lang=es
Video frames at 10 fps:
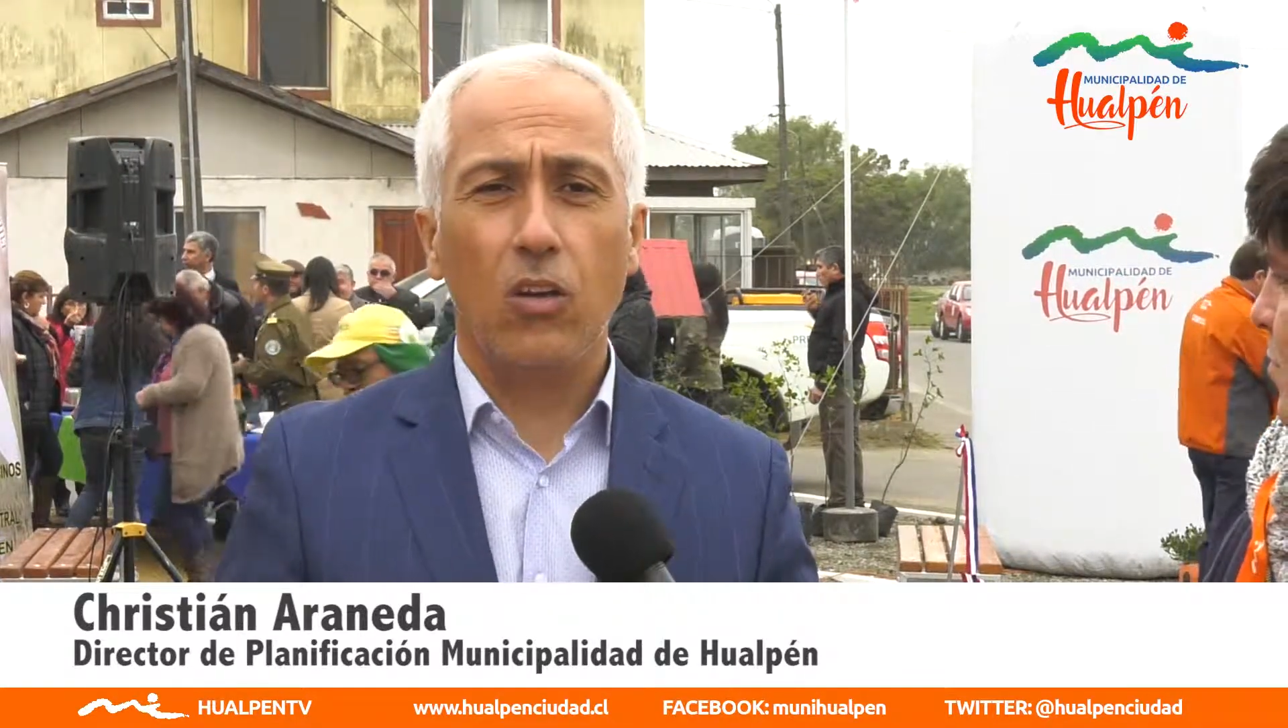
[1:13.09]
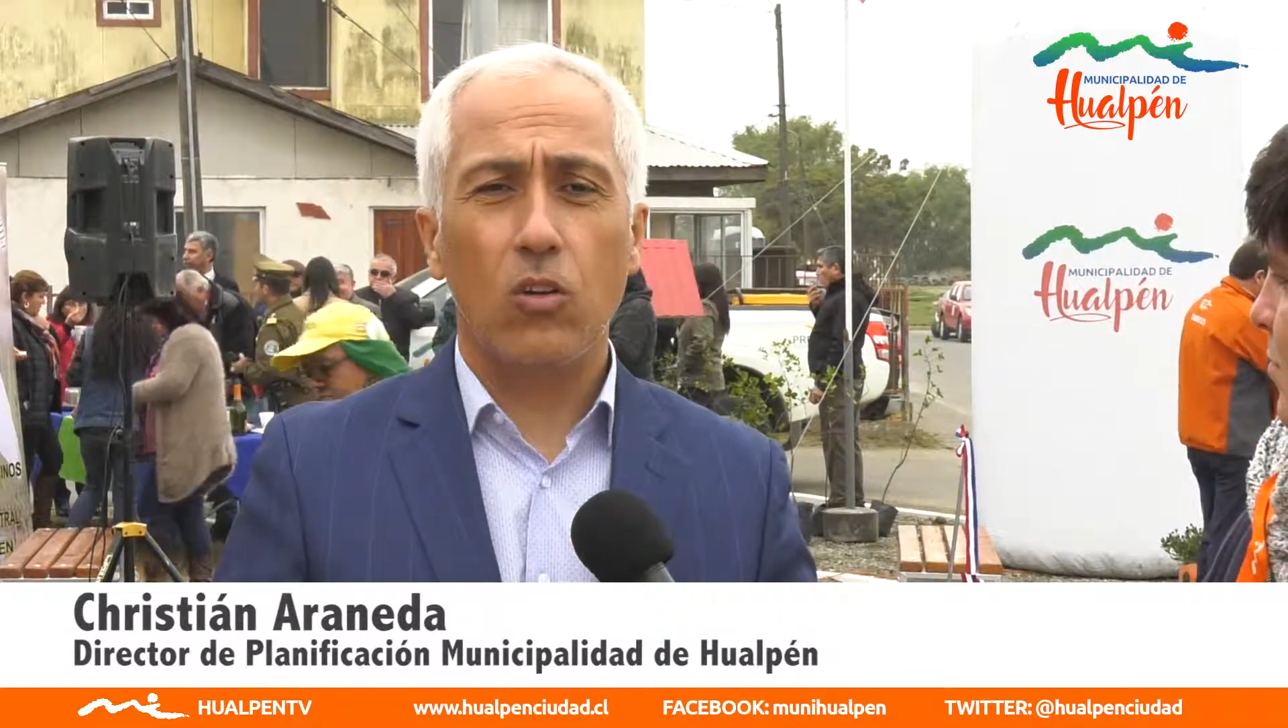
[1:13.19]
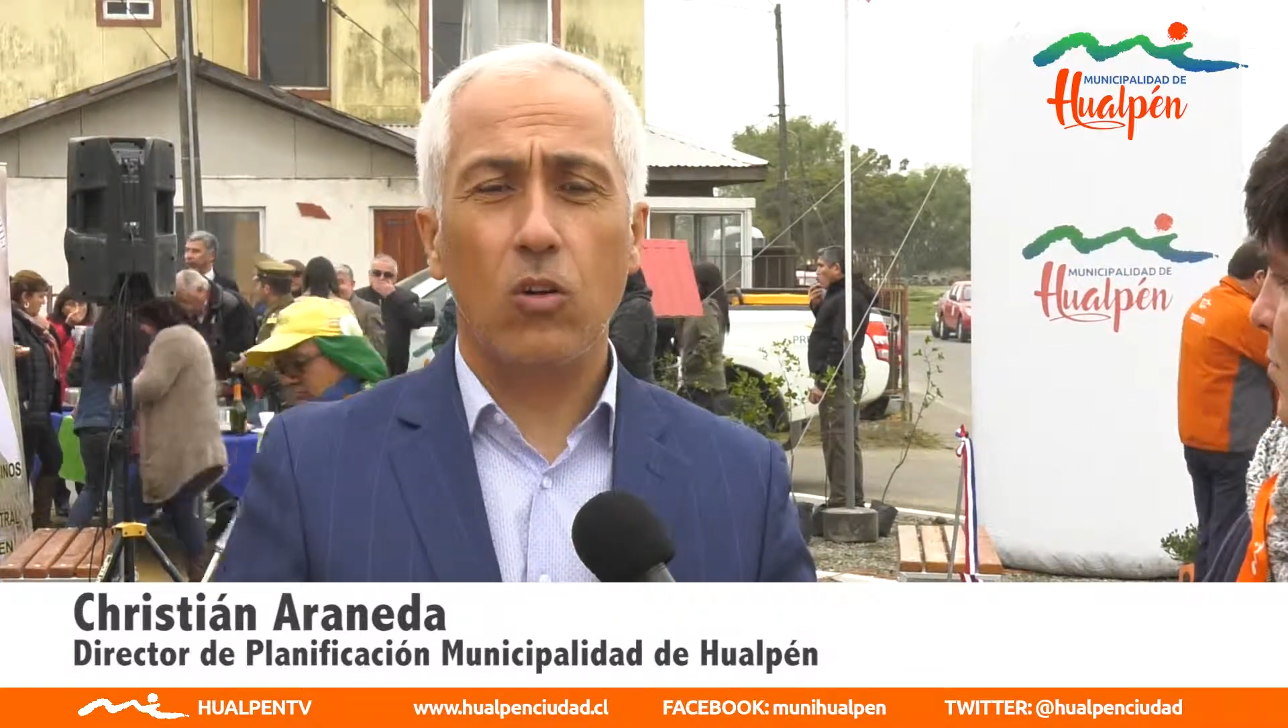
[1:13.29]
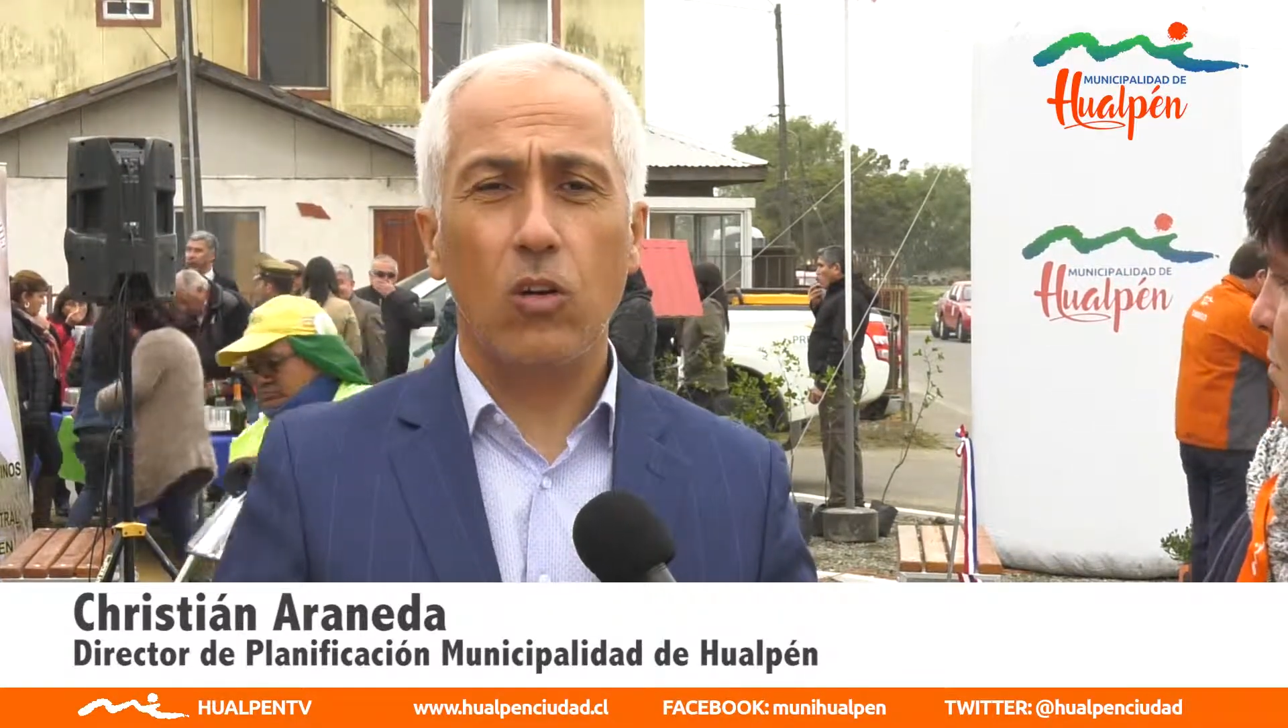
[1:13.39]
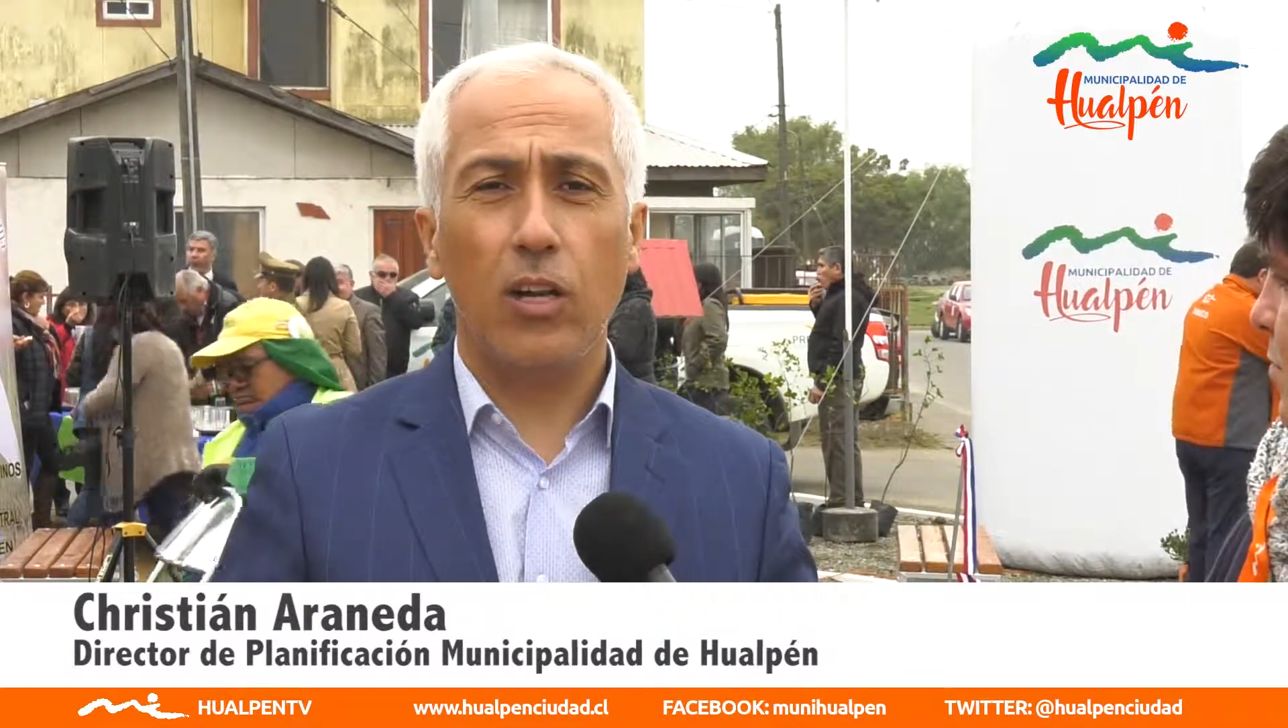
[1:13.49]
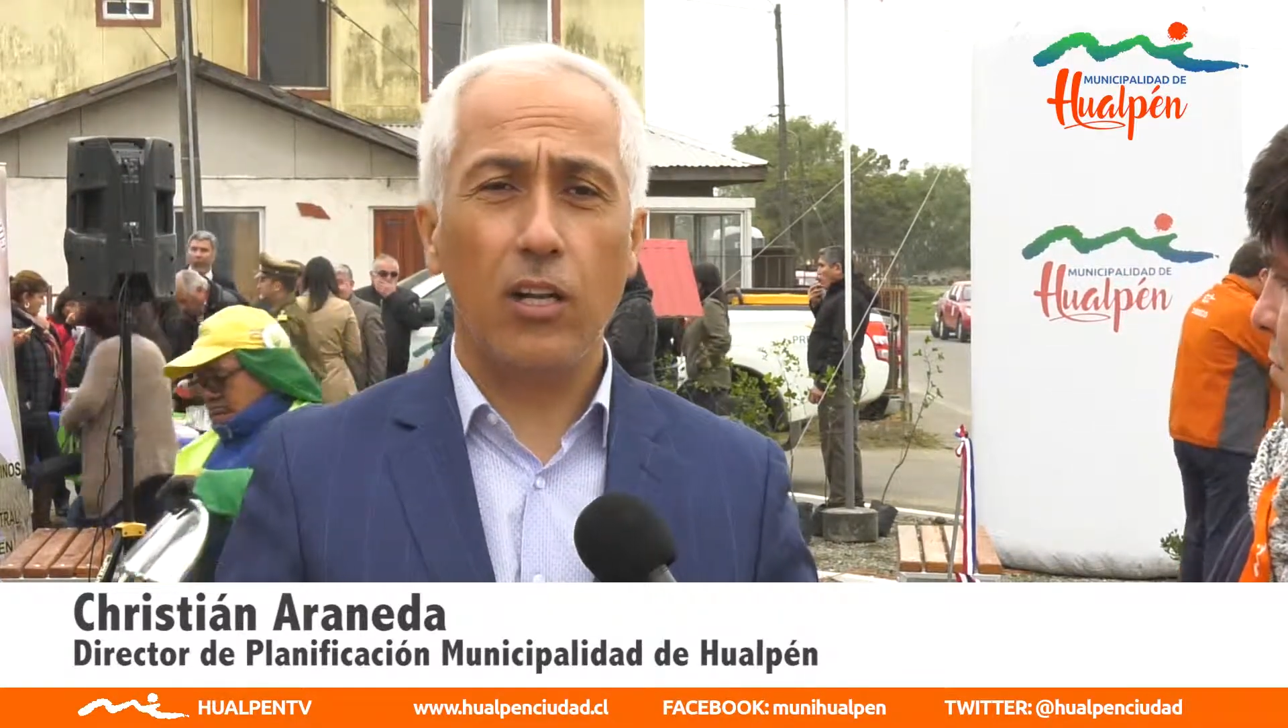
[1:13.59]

con la